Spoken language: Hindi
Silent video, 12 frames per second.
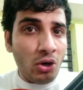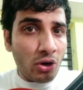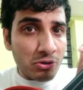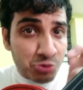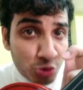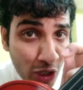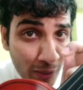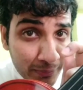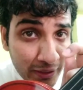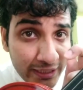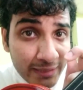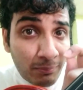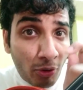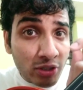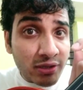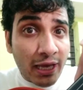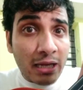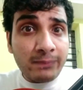और जो आपके लिए
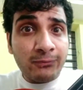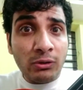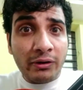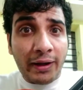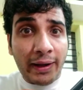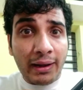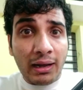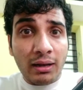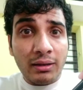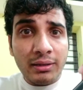बहुत हेल्पफुल रहेगा